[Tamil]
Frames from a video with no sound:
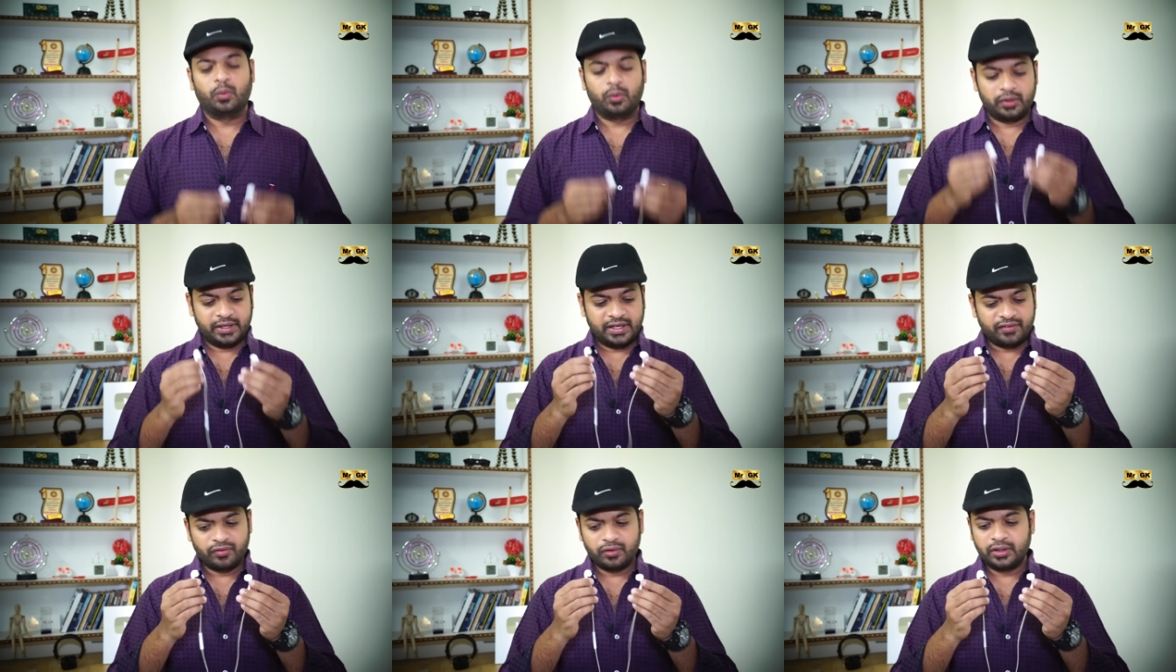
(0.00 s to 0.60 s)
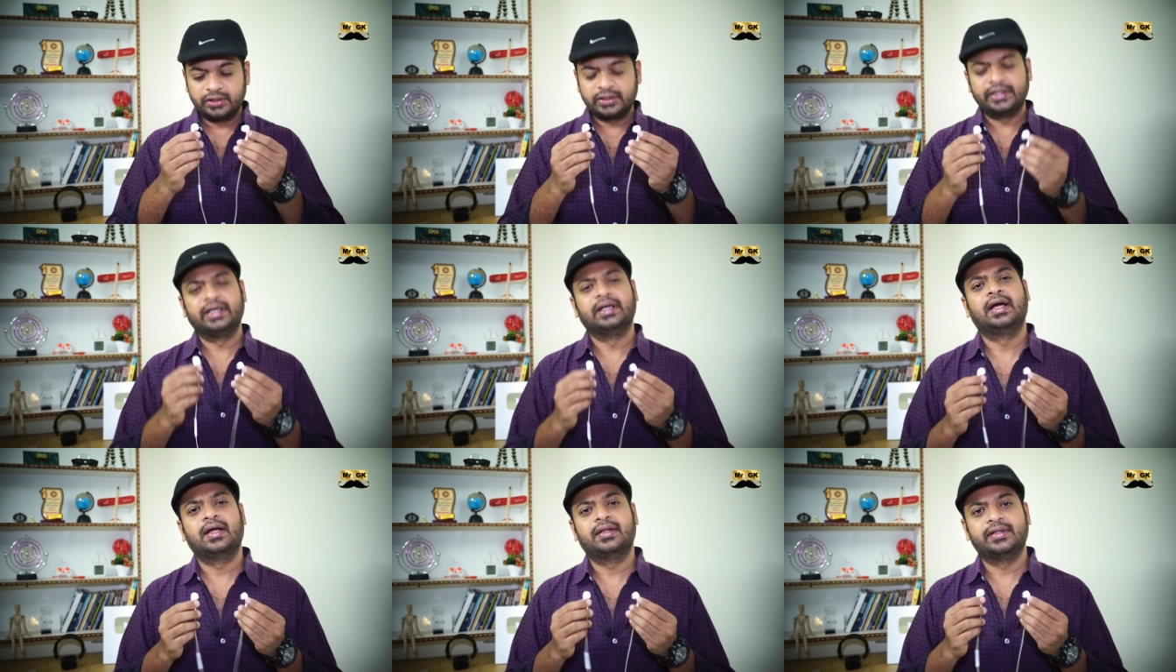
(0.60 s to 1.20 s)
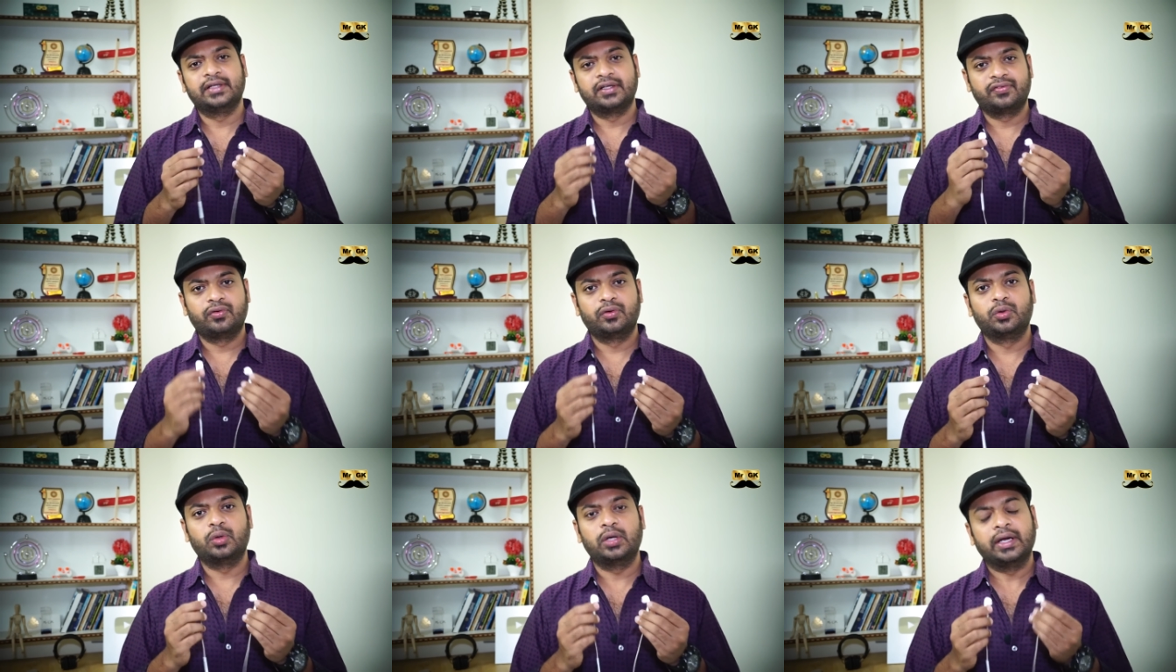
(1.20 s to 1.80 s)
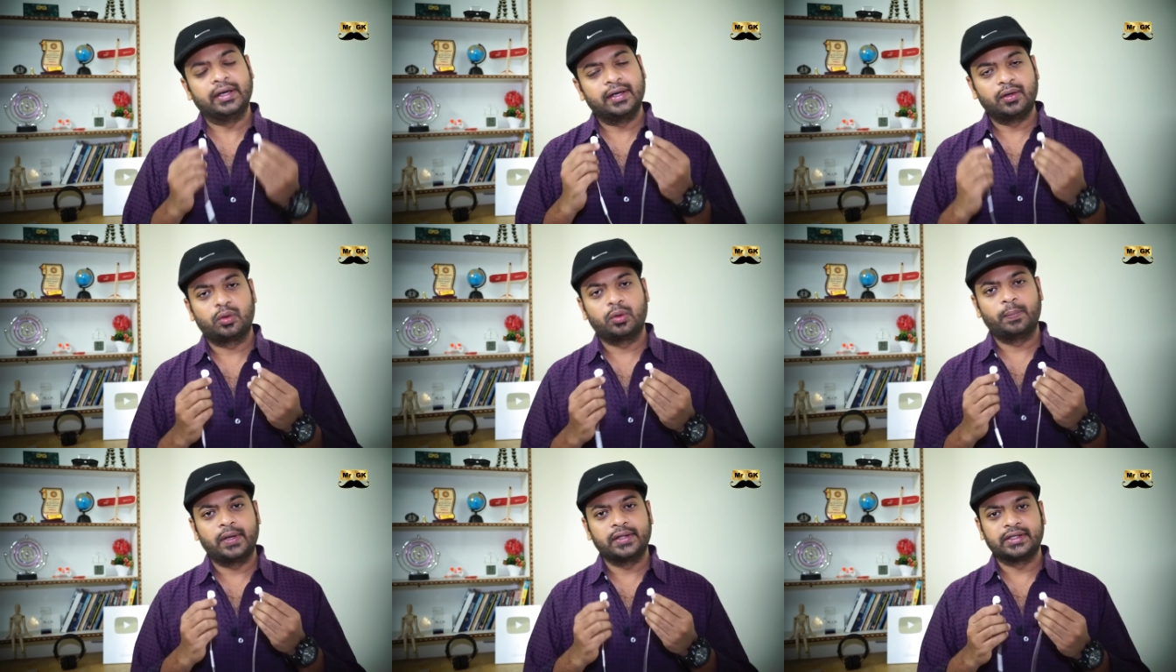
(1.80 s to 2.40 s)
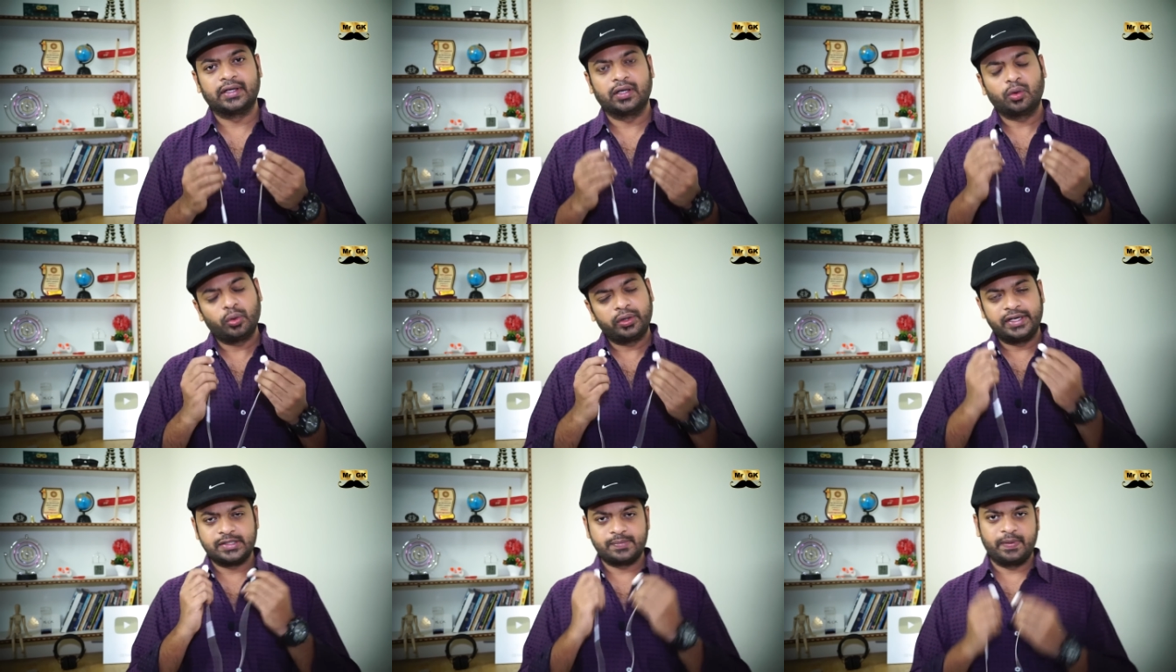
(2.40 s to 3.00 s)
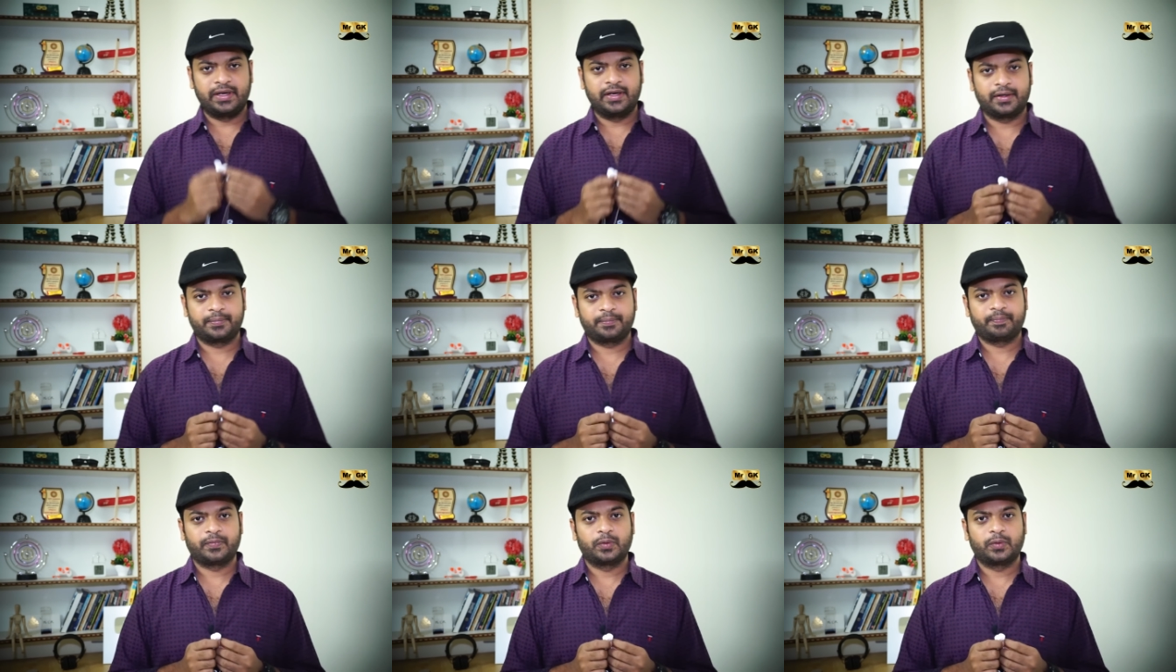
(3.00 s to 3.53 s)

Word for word: ஒரு இயர்ஃபோன் எடுத்துக்கிட்டிங்கன்னா அந்த இயர்ஃபோனுக்குள்ளே என்ன இருக்குன்னு பார்த்தீங்கன்னா குட்டி ஸ்பீக்கர்